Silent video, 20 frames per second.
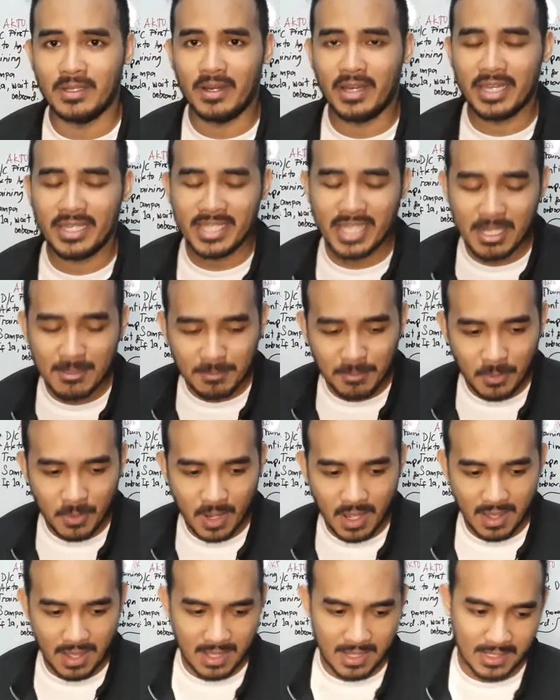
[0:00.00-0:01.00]
Okay, yan po
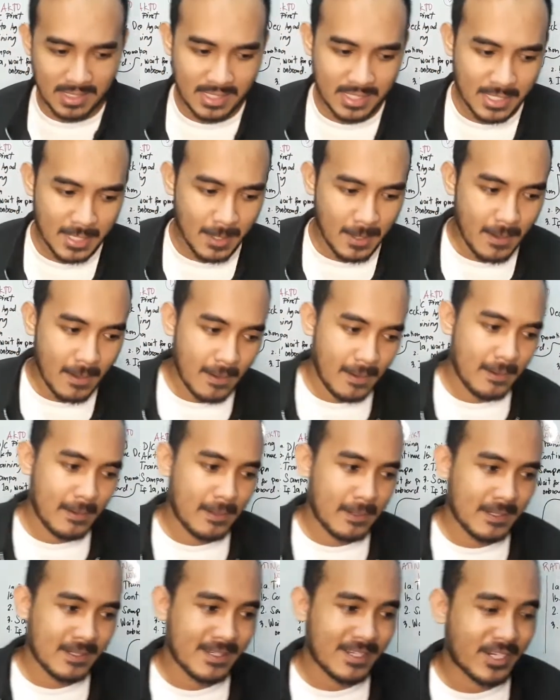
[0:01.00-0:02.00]
ang
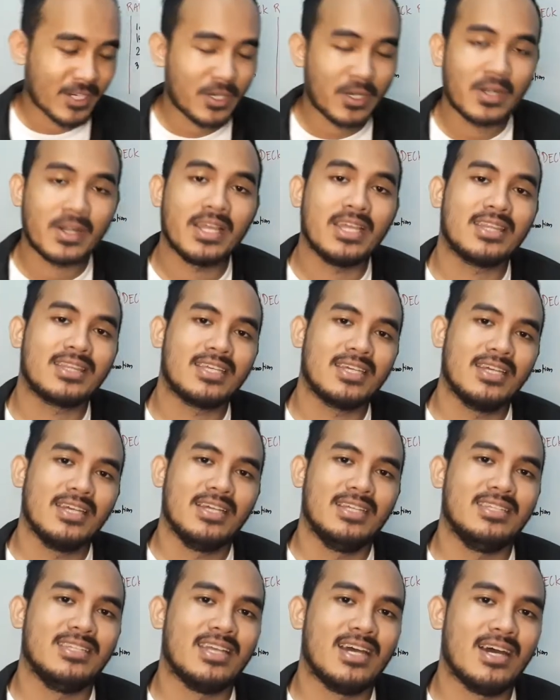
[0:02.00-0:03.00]
uh, current
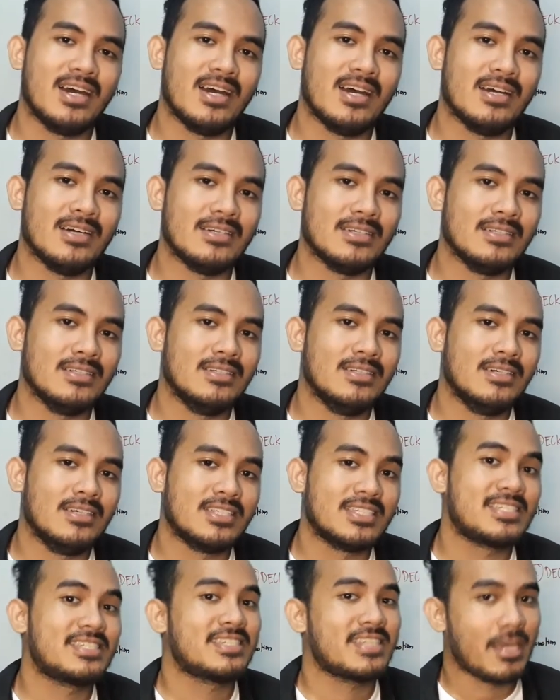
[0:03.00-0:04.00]
na
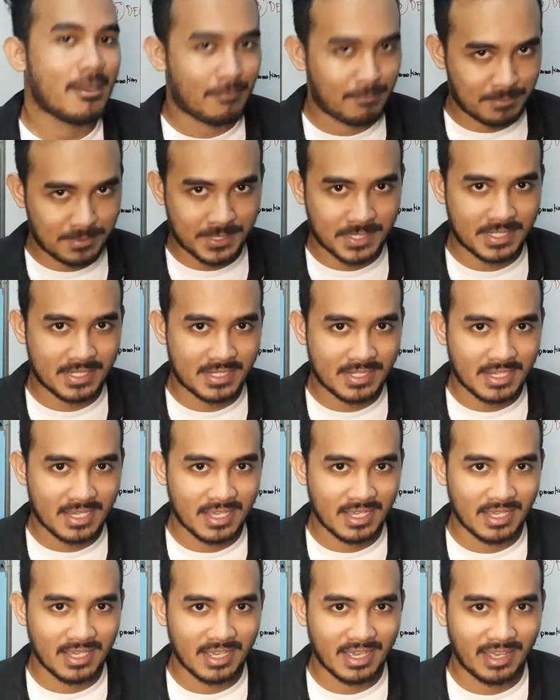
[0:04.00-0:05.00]
steps
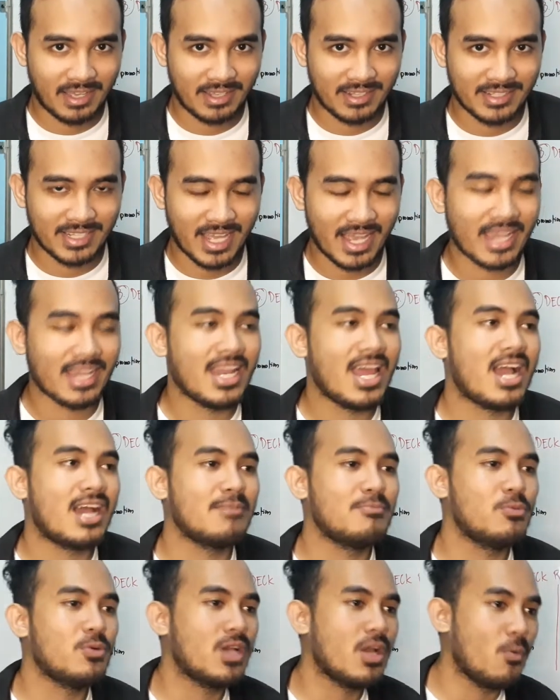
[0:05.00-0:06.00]
na kailangan
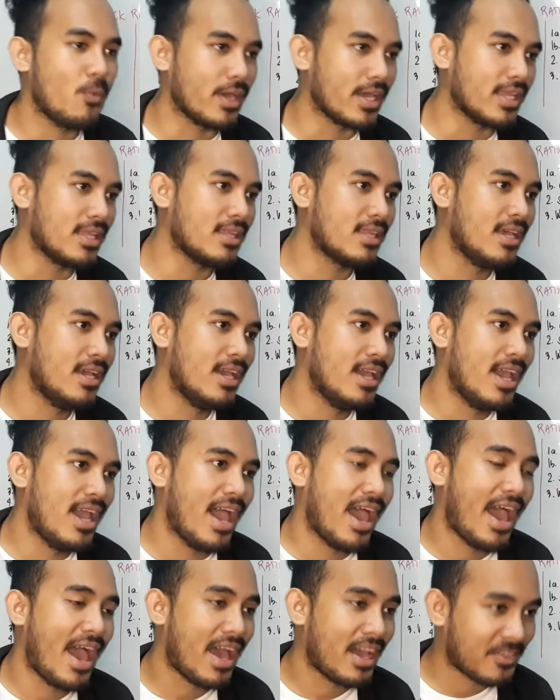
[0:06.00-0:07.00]
mong gawin
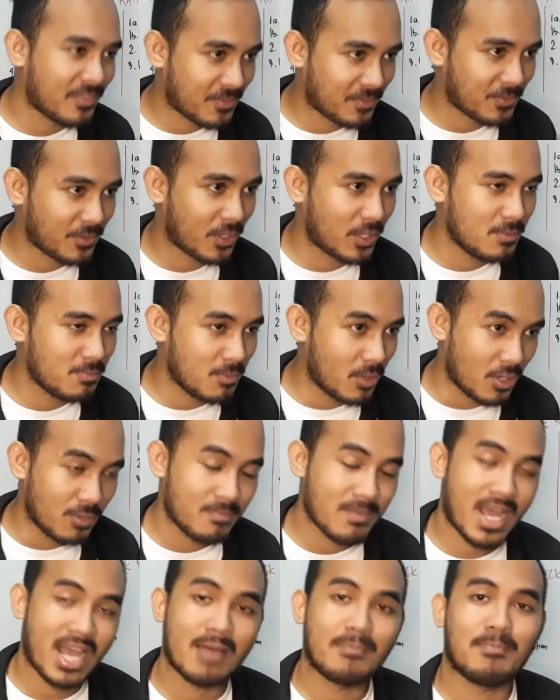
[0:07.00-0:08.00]
after mong
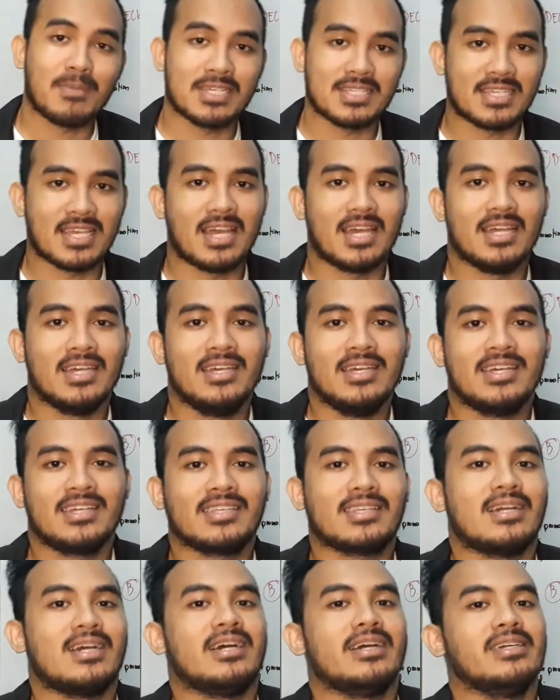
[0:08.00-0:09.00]
makapasa
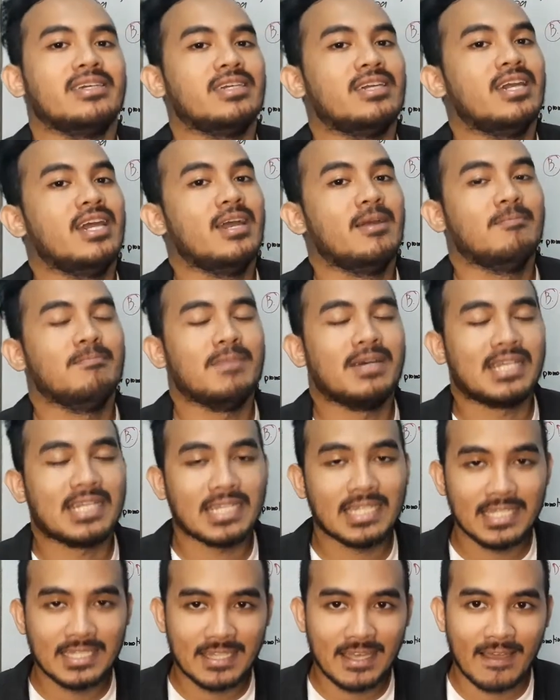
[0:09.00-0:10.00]
kay
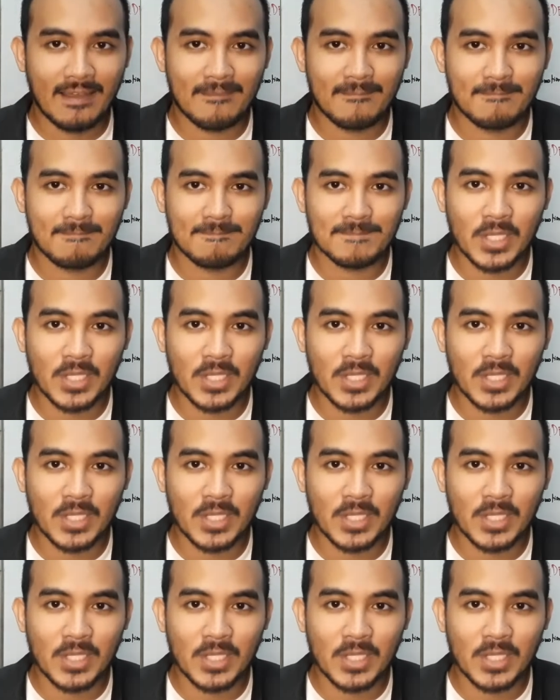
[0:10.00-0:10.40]
Marina.